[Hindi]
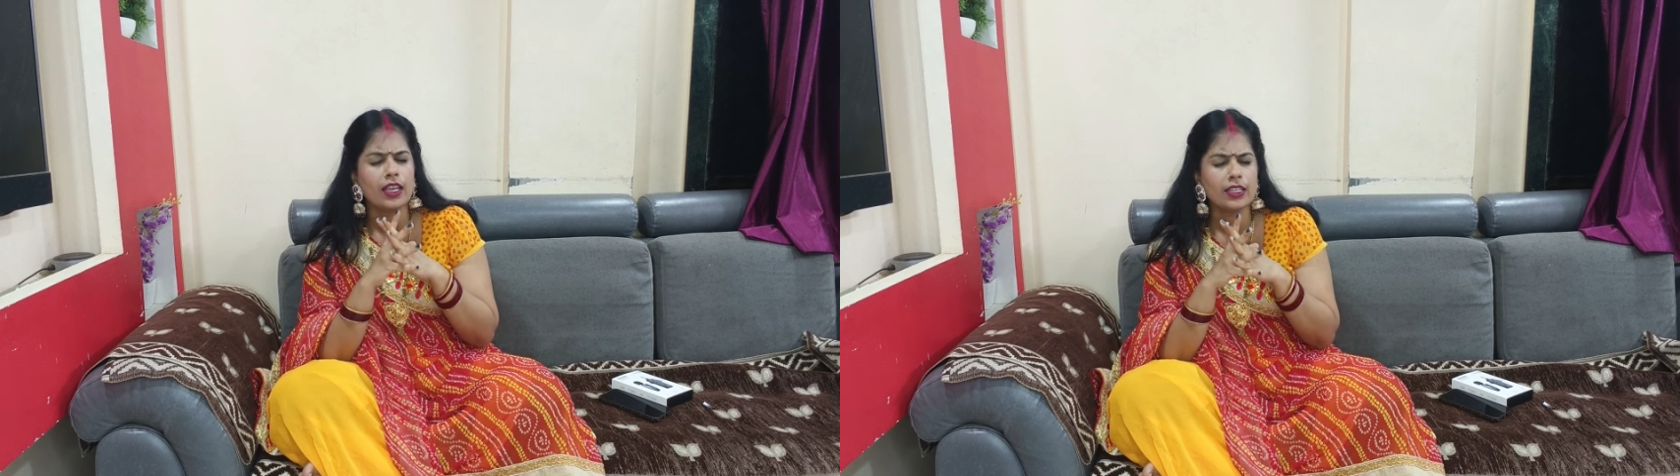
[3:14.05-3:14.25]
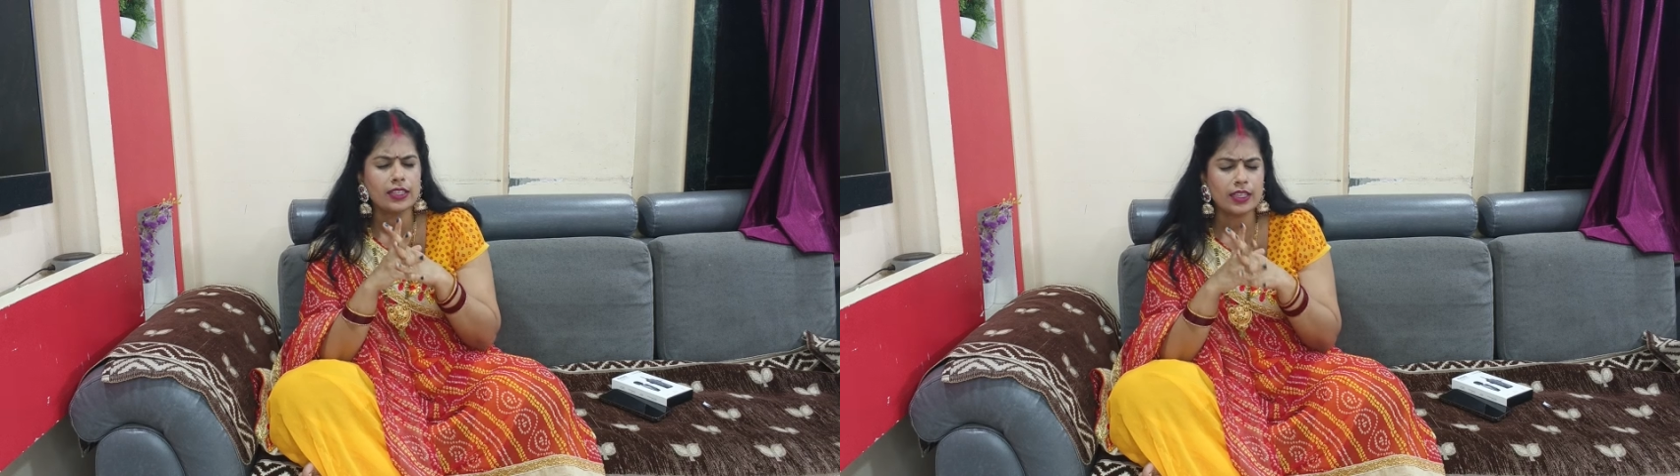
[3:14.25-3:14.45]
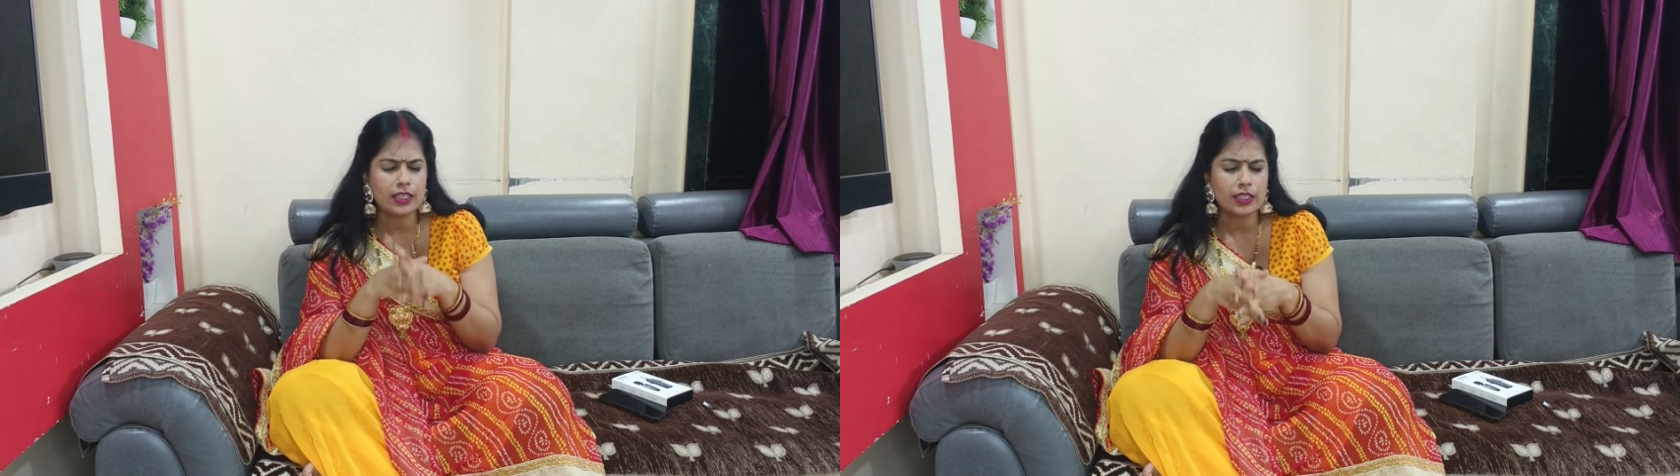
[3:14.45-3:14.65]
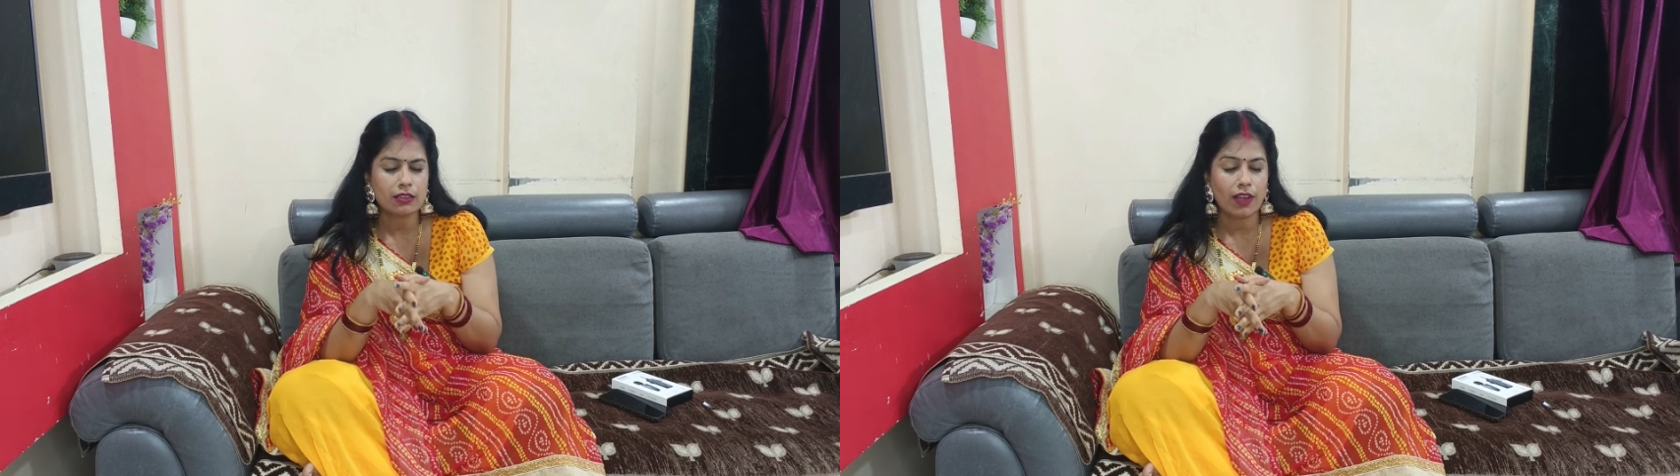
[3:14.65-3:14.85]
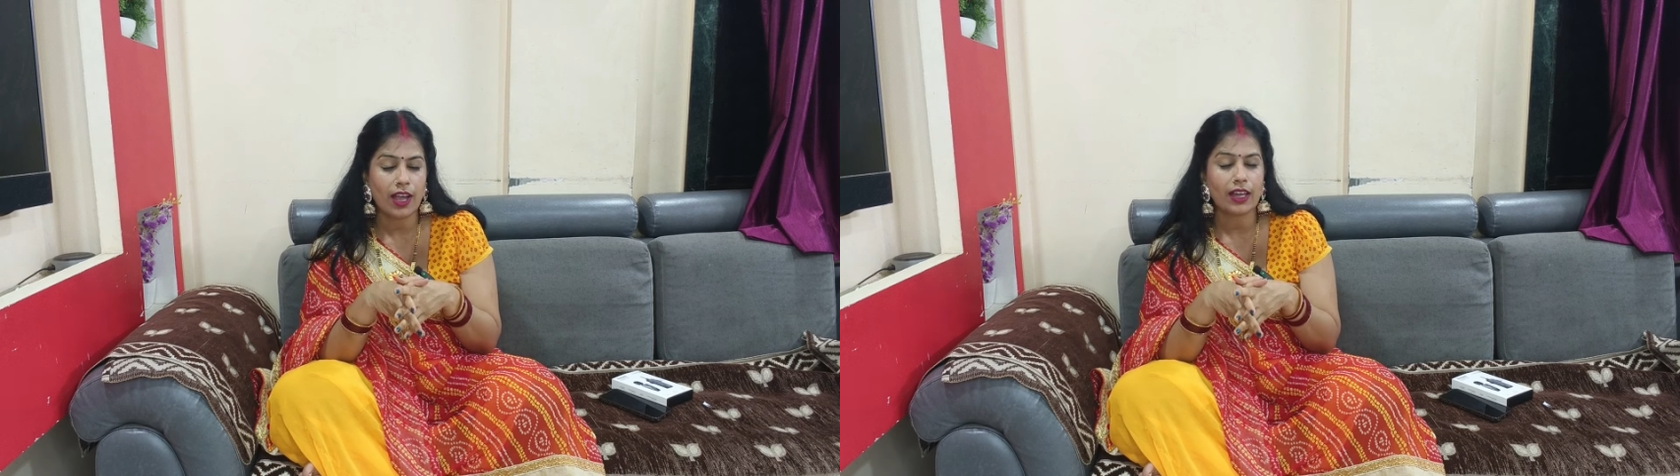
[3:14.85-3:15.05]
किसी
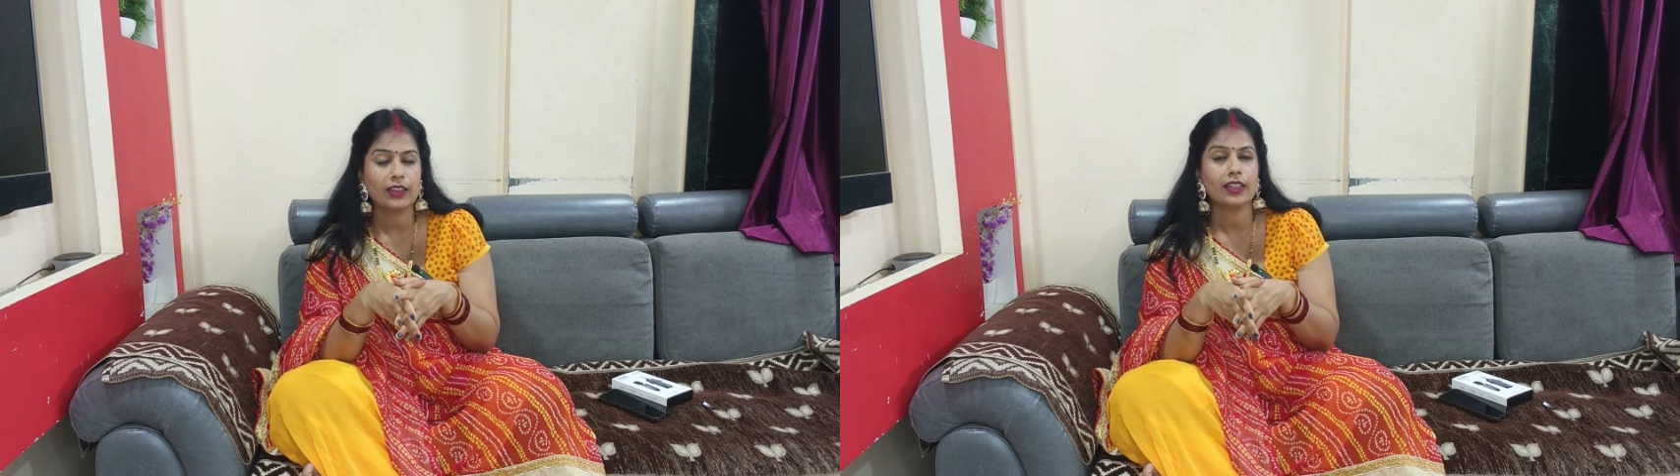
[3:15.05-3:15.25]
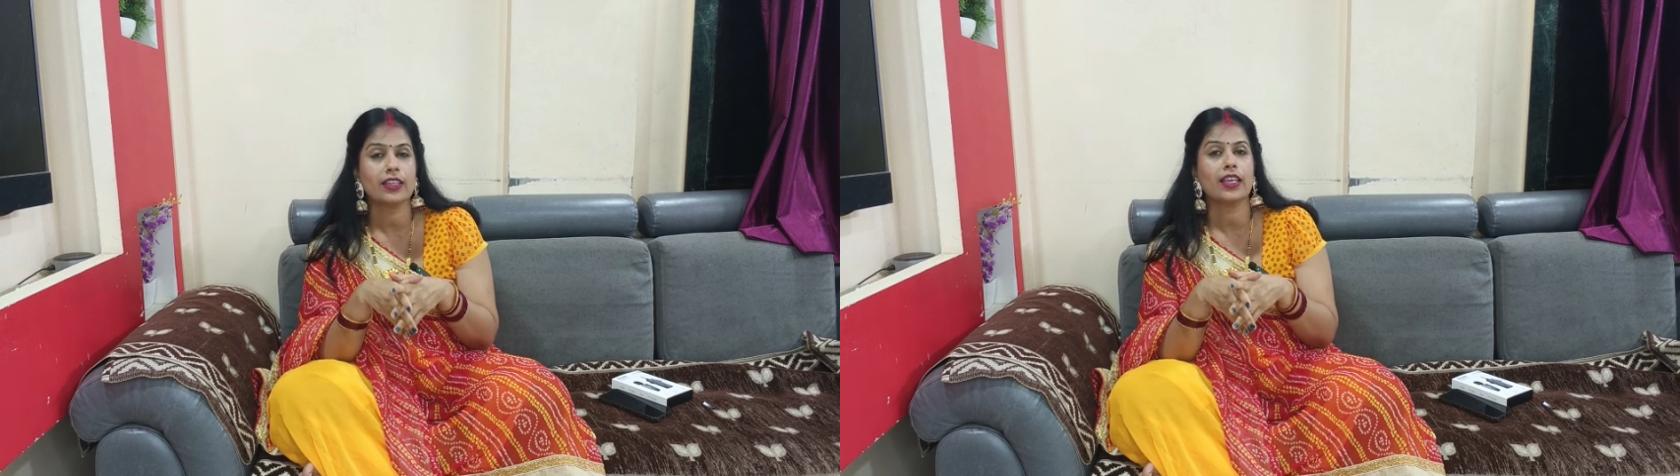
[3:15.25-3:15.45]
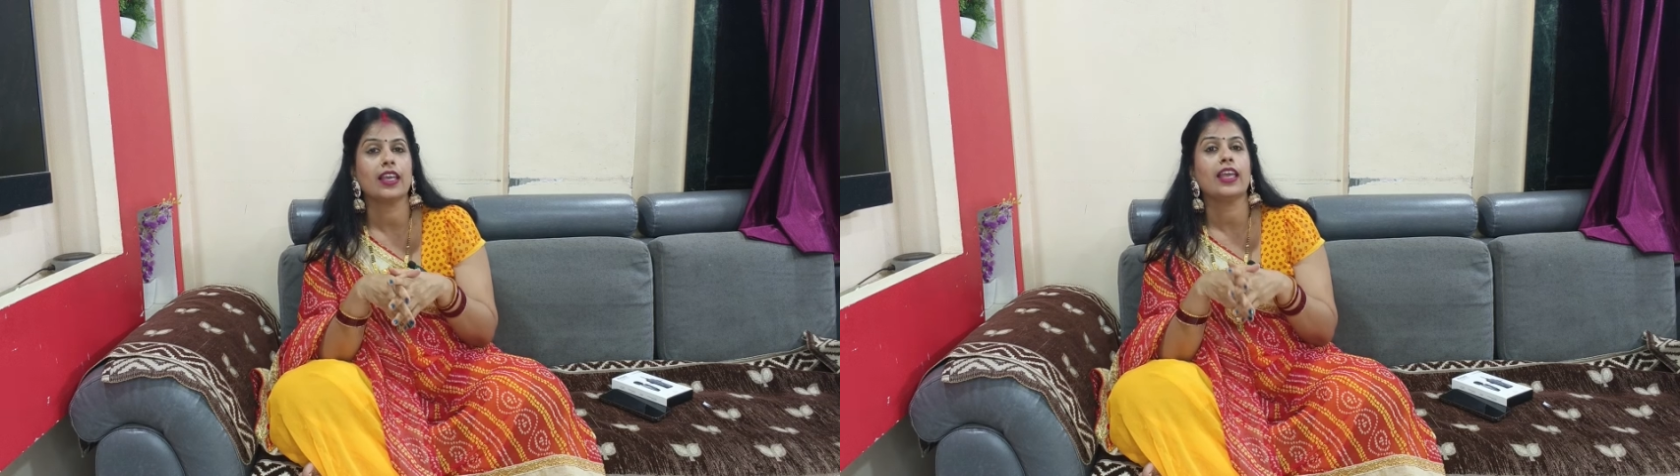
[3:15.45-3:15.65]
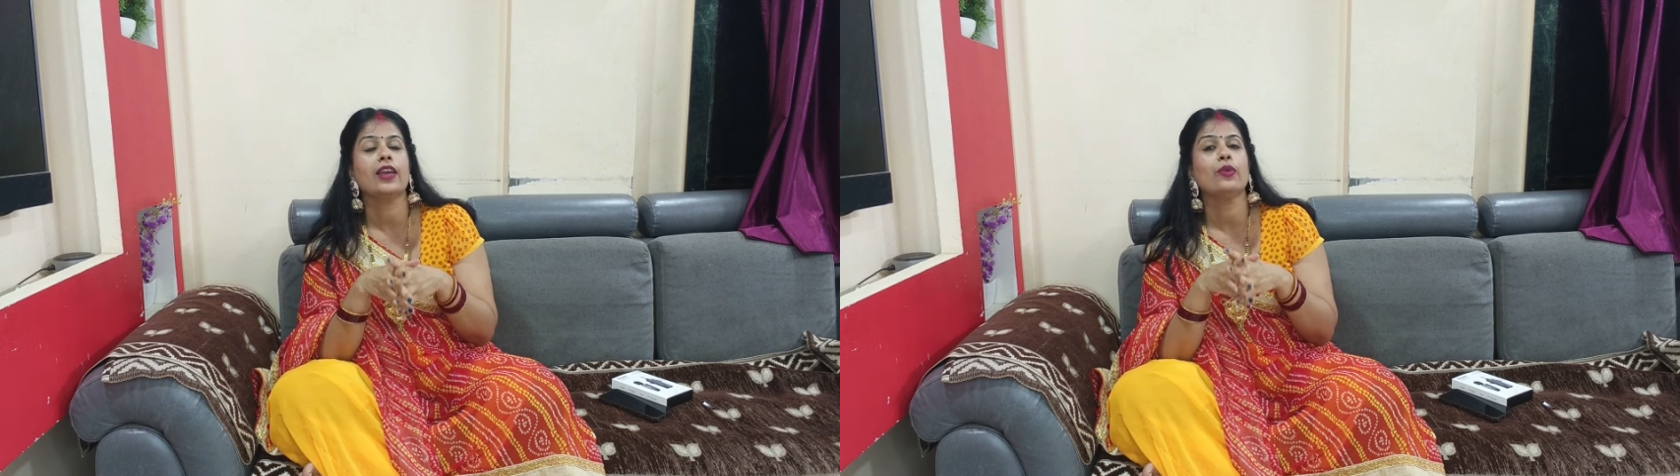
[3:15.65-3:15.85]
स्वार्थ के